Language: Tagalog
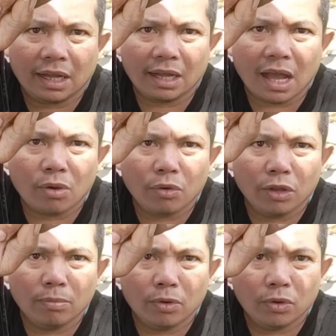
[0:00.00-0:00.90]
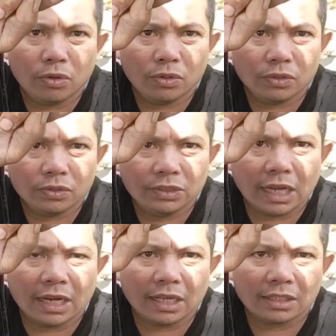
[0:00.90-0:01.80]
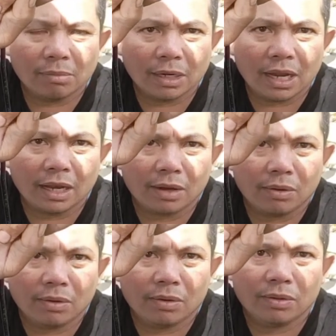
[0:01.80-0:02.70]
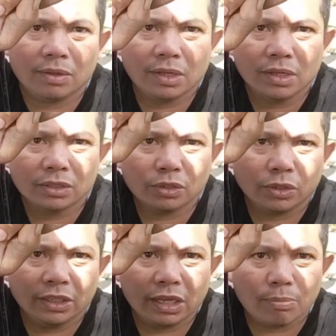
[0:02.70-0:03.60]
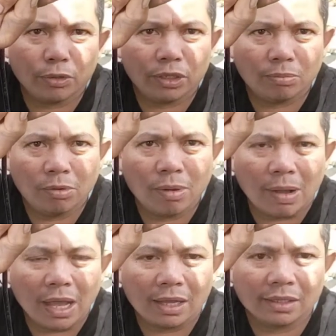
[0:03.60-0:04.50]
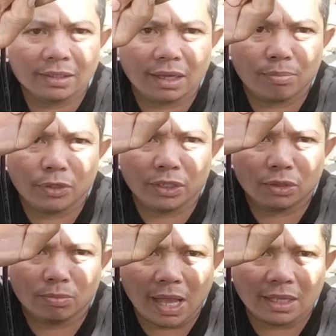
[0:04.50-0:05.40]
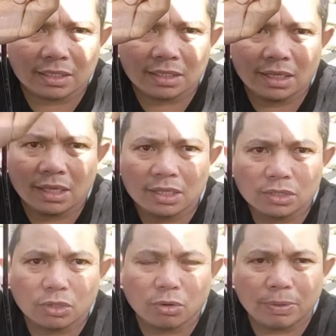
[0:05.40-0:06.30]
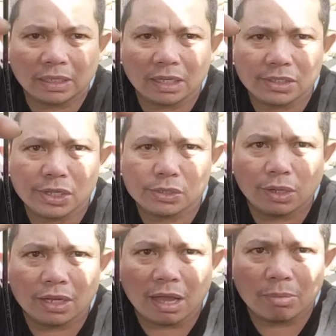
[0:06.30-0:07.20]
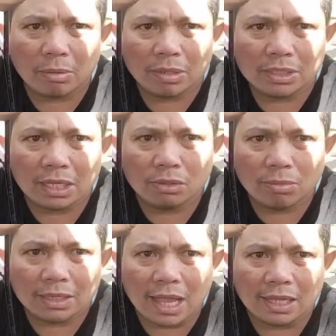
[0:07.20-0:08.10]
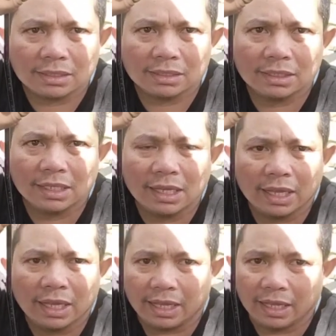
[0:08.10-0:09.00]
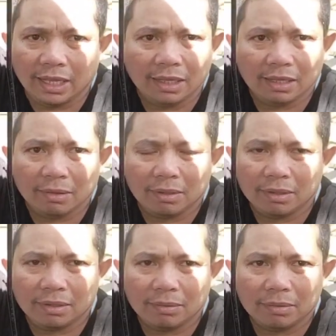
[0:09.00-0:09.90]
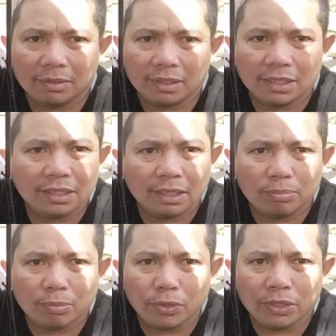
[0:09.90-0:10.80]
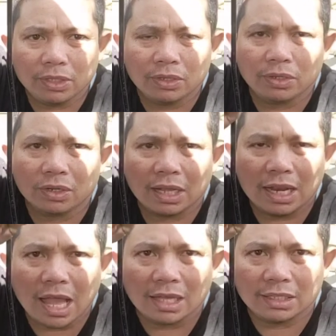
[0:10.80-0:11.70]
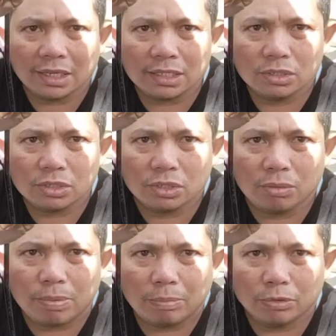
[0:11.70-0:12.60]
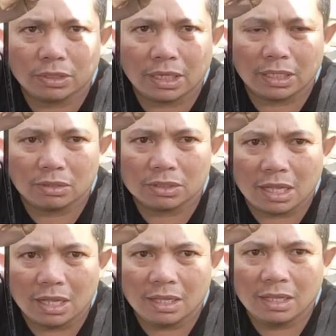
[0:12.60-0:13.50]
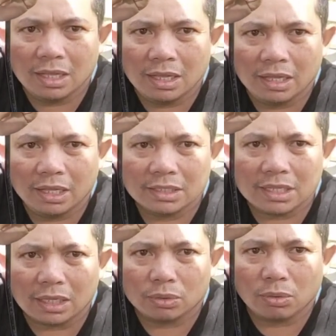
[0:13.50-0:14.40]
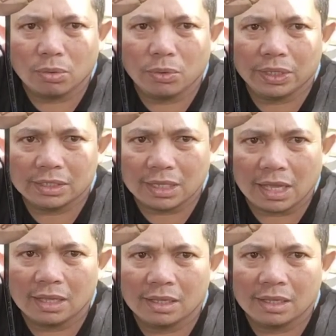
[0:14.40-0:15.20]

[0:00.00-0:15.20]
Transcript: ang oil mo diyan lang siya maglalaro so hindi ka pwedeng bumaba hindi ka pwedeng tumaas so kapag nag-change oil kapag masyadong mataas eh hindi po pwede yun. Kailangan i-reduce nyo papunta rito sa insaktong guhit niya.